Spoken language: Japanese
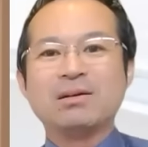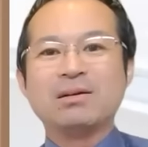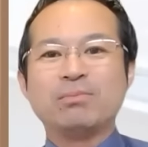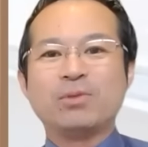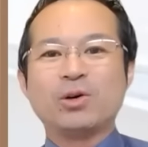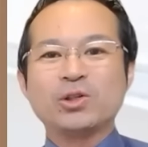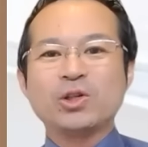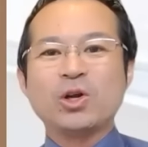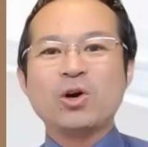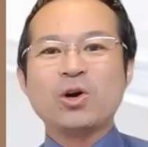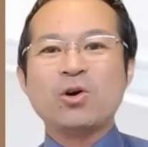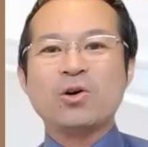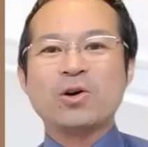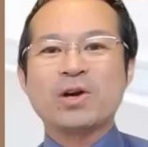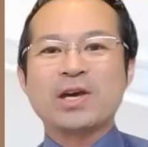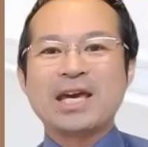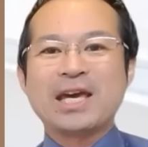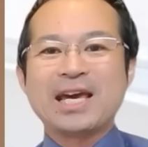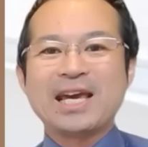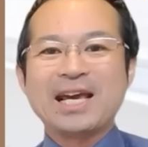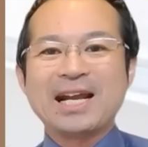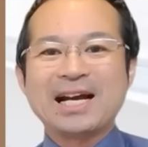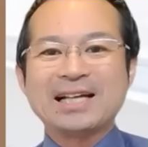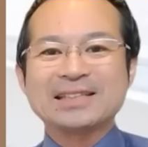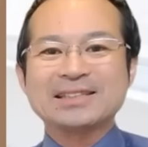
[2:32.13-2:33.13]
物を
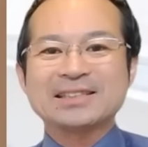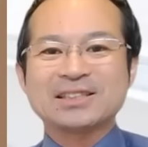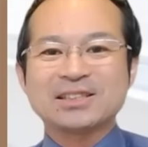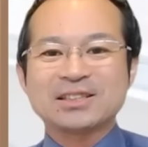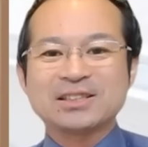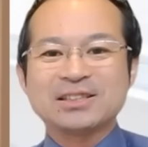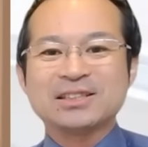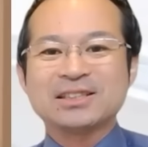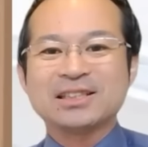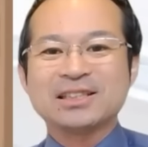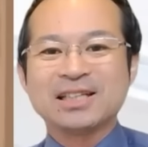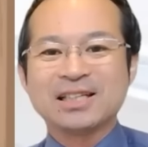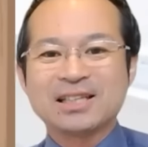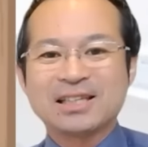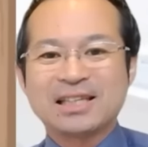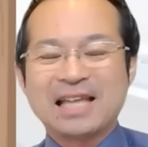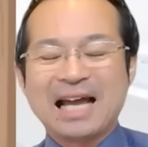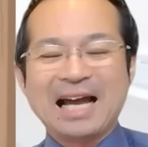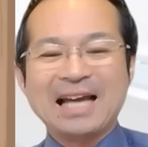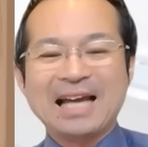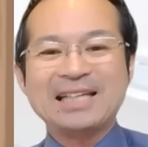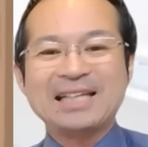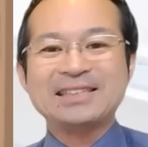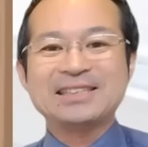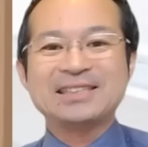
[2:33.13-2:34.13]
減らす
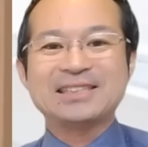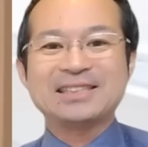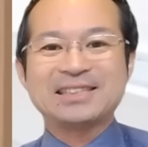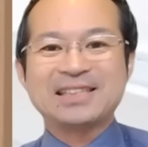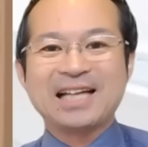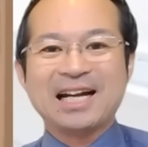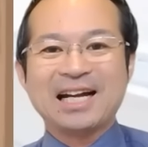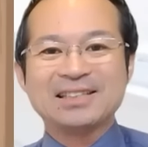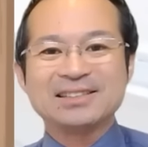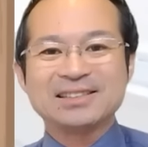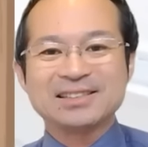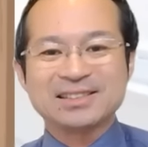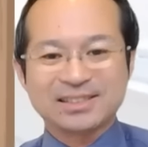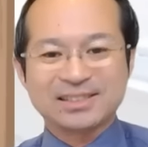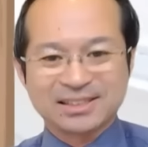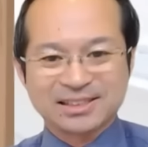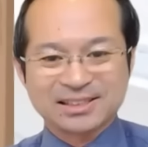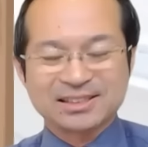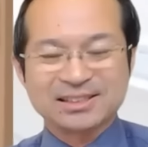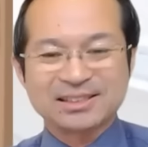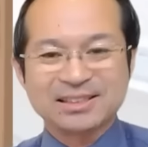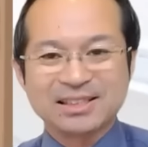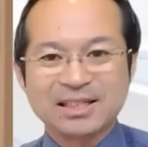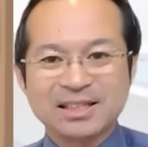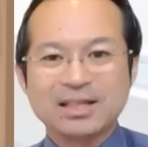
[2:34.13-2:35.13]
大
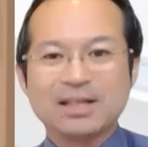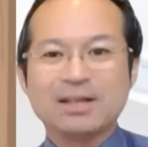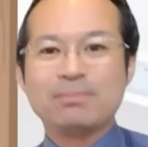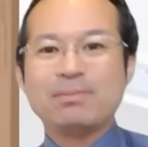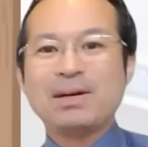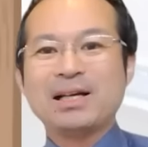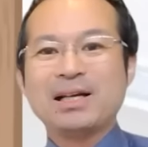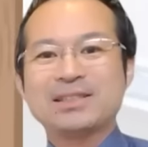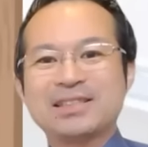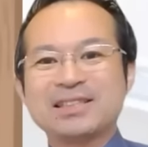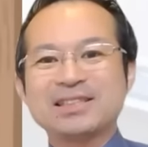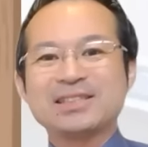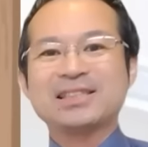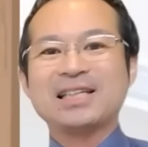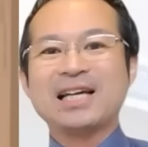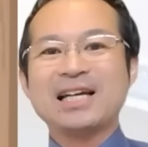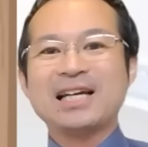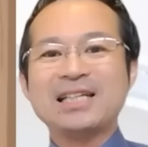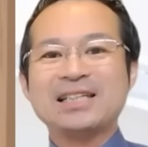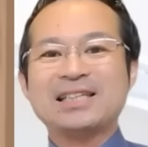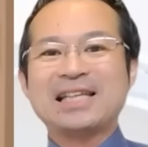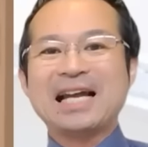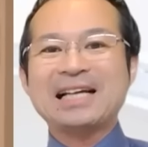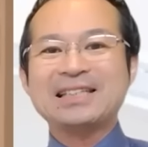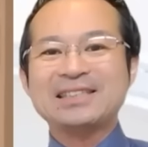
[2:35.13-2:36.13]
チャンス。まあ実
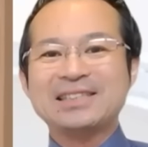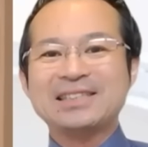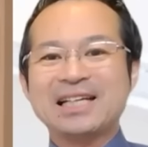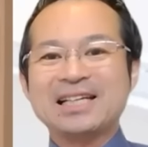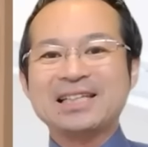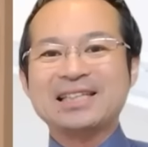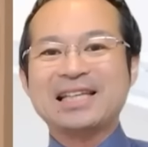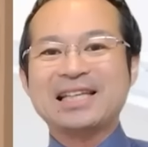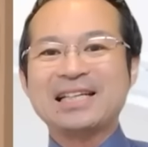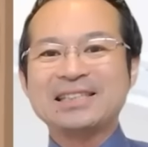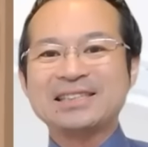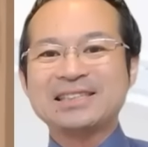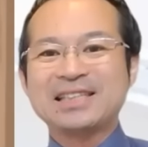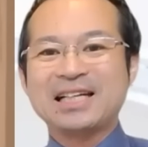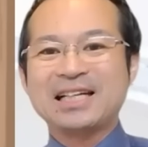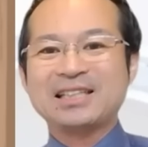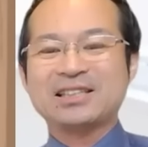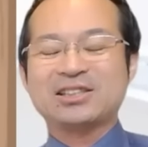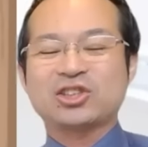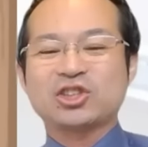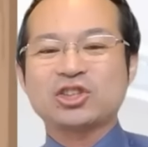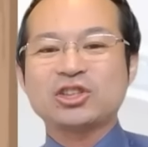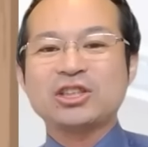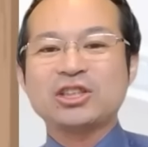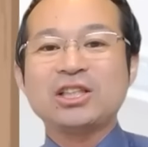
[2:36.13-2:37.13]
際に断捨離断捨離、
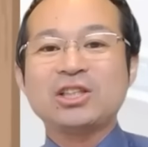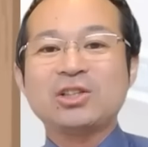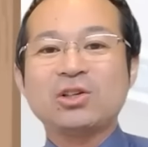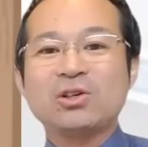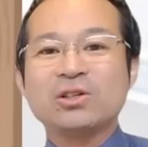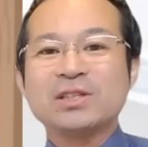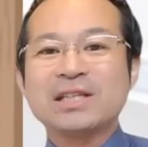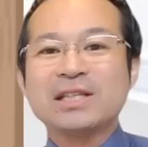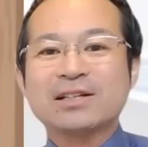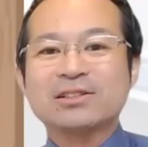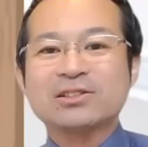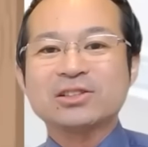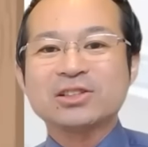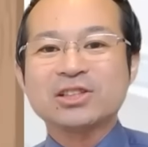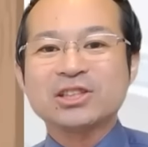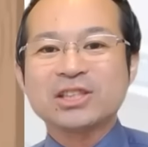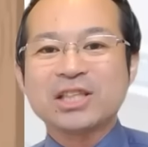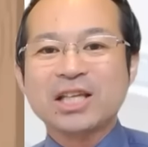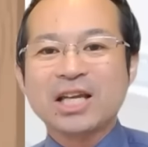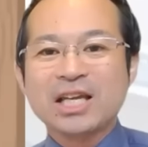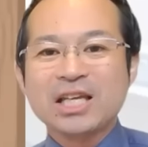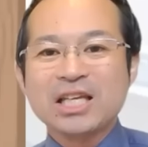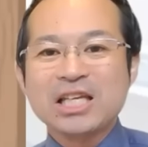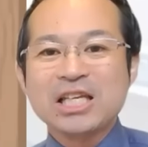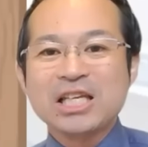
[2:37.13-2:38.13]
釣りとなくし
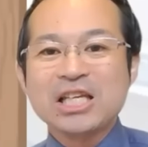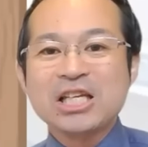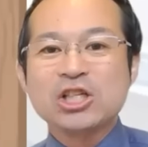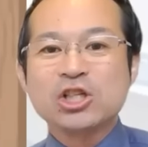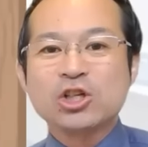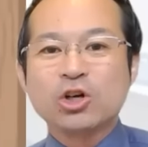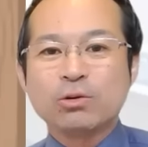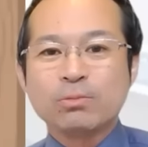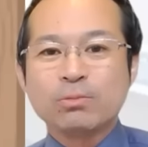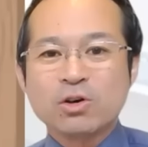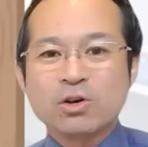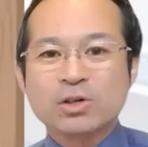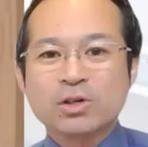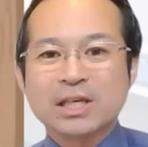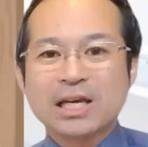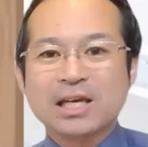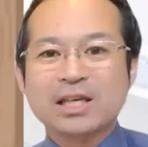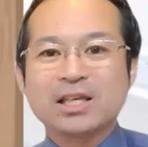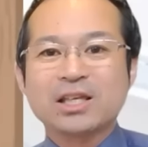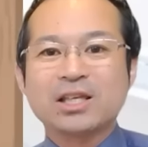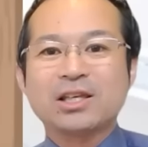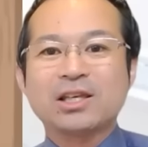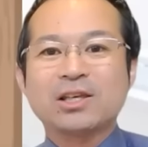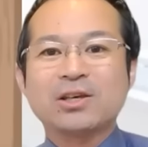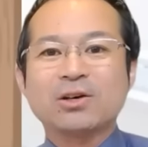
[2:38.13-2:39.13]
ていいのも
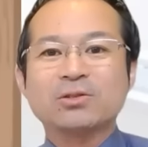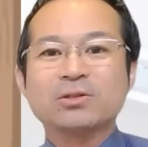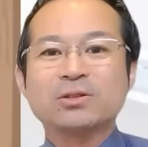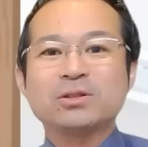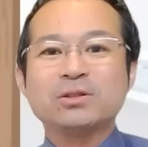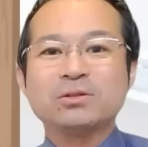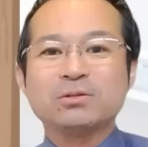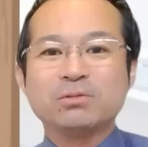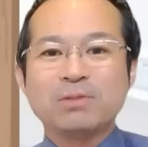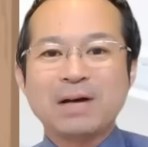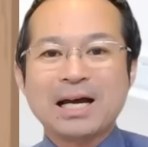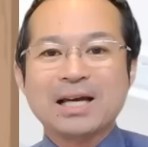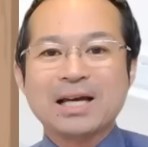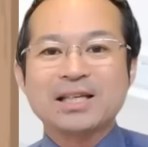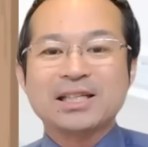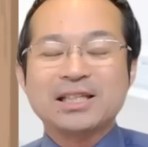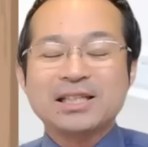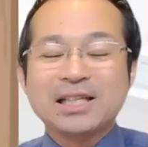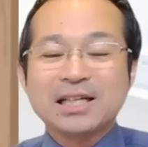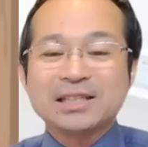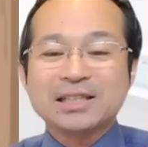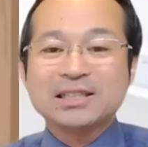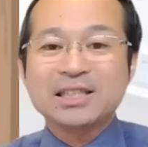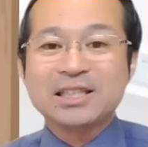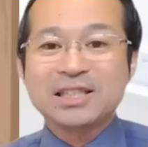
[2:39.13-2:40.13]
結局は引
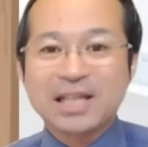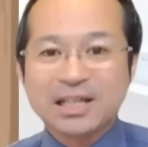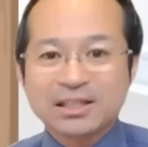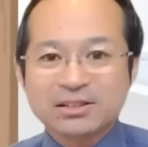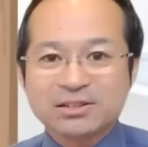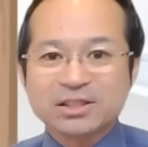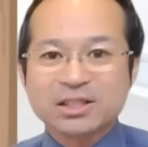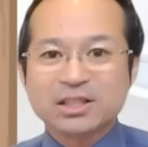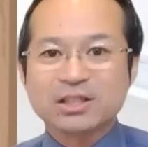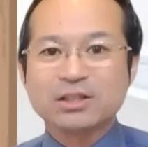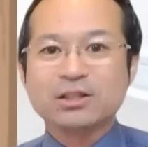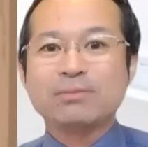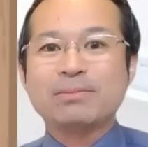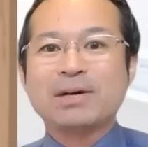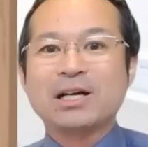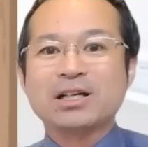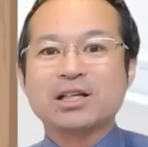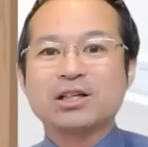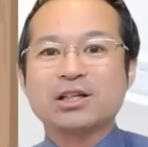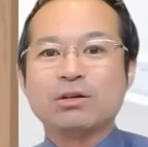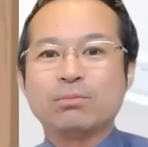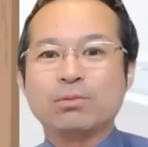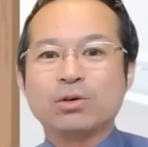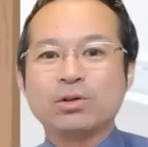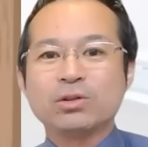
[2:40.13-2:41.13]
き出しになるっていうのもあ
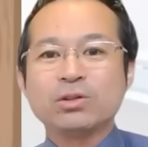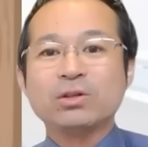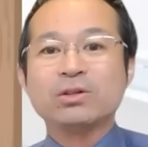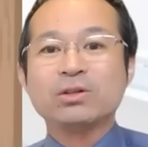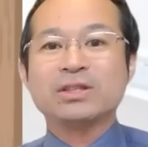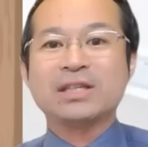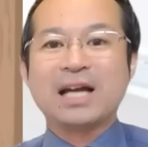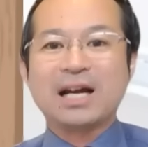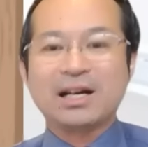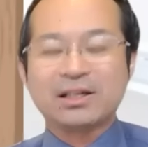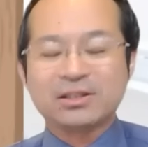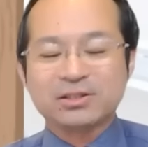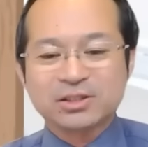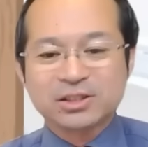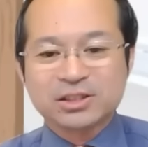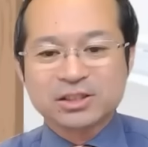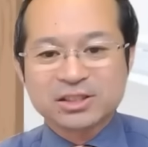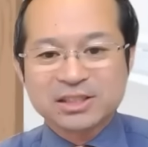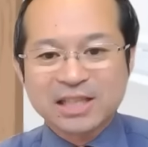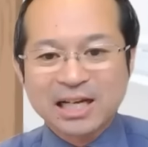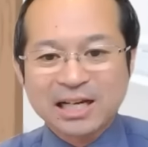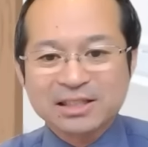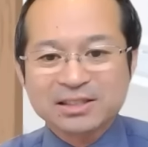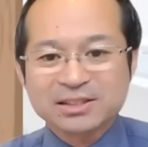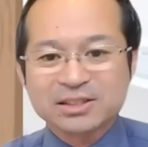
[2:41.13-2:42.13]
るけど、物をなく
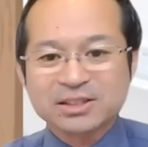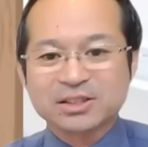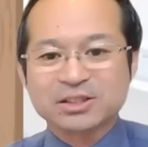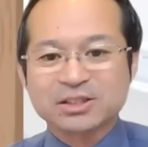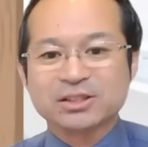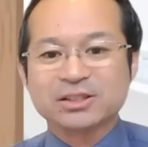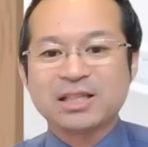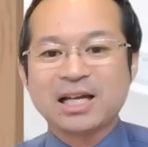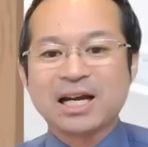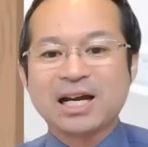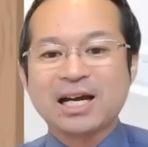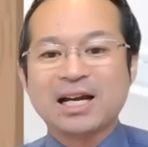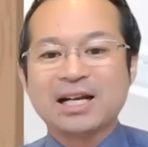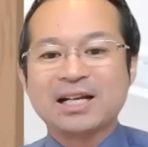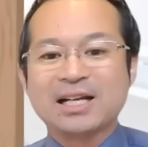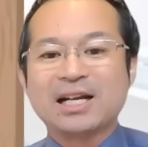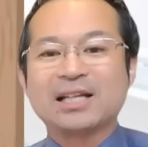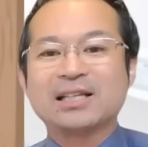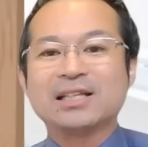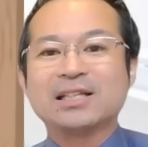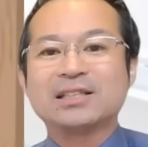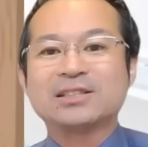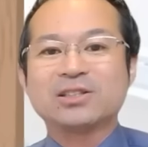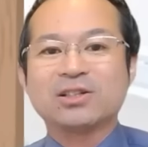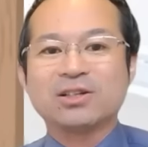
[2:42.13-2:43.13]
すチャンスだから
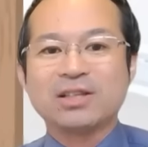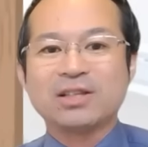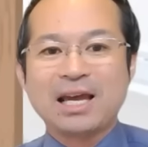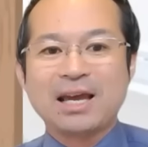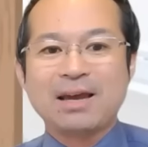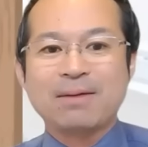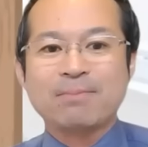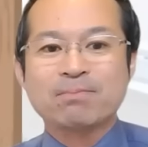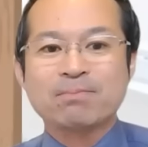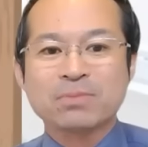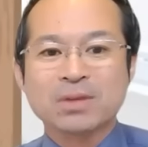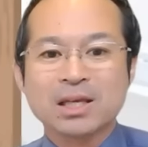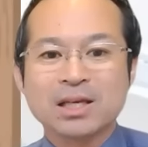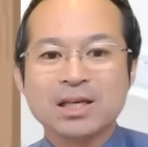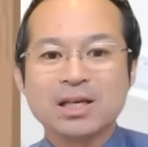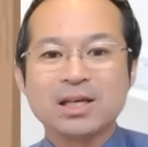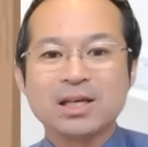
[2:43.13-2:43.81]
なんですよね。